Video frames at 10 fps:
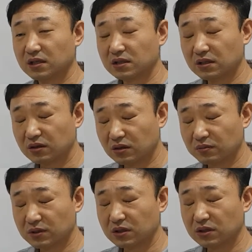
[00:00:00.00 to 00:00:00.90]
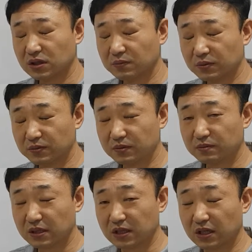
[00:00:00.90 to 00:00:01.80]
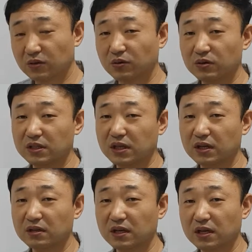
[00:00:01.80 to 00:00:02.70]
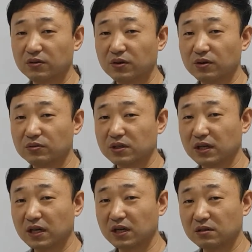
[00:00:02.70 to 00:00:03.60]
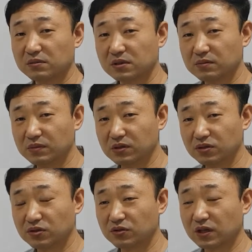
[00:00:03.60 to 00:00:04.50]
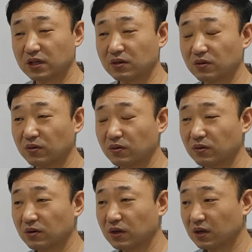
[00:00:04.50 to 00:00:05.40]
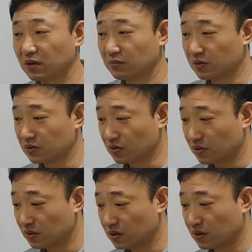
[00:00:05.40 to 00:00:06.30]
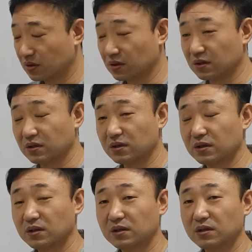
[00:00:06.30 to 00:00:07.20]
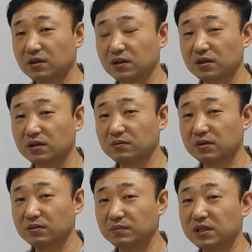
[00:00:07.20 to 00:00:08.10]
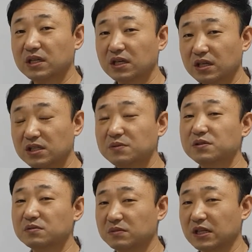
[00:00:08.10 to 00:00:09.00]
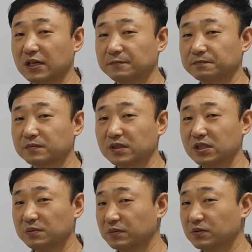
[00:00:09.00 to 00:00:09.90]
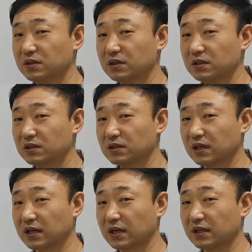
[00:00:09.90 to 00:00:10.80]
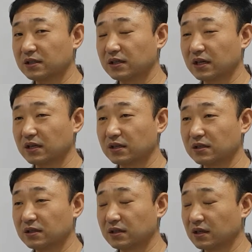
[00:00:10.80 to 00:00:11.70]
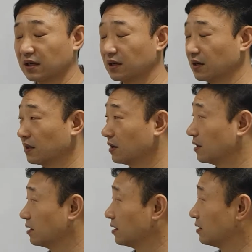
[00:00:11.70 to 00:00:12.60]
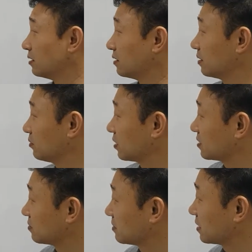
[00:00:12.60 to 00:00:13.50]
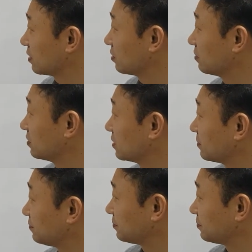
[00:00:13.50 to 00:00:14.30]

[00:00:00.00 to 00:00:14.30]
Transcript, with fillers: 자, 여러분이 이 부분만 제대로 이해를 해도요, 우리는 하나님을 믿을 수가 있고, 뭐죠? 어, 하나님을 믿기가 이렇게 쉽습니다. 그래서 이 부분을 잠깐 이야기를 이렇게 어, 해보겠습니다. 여러분,